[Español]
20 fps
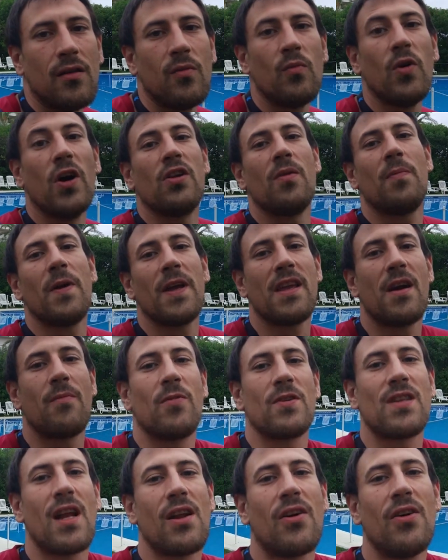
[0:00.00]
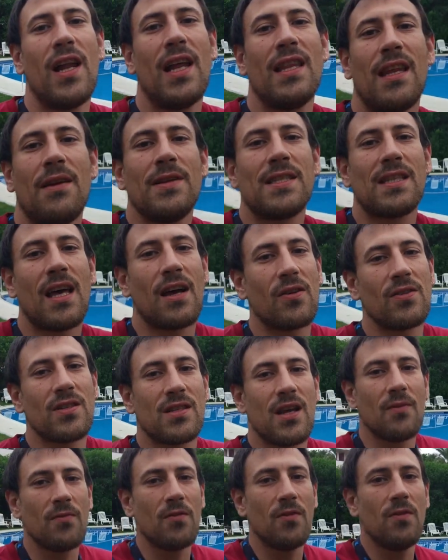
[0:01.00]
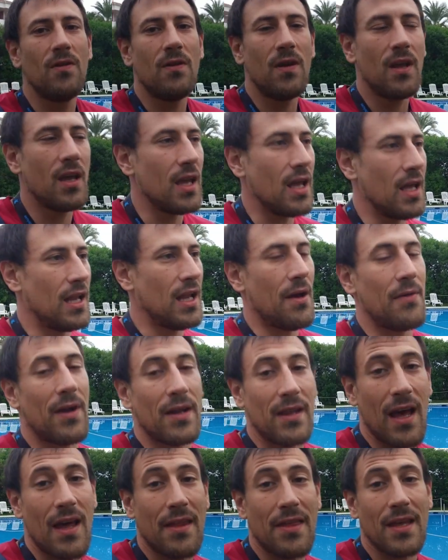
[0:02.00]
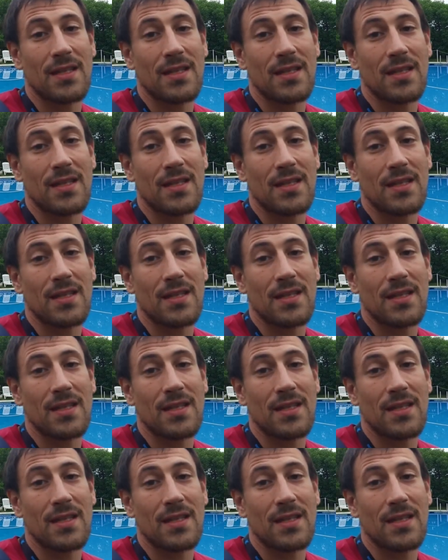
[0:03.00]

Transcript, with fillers: Bueno, Peña, pues algo de la entrevista con Sabu y la verdad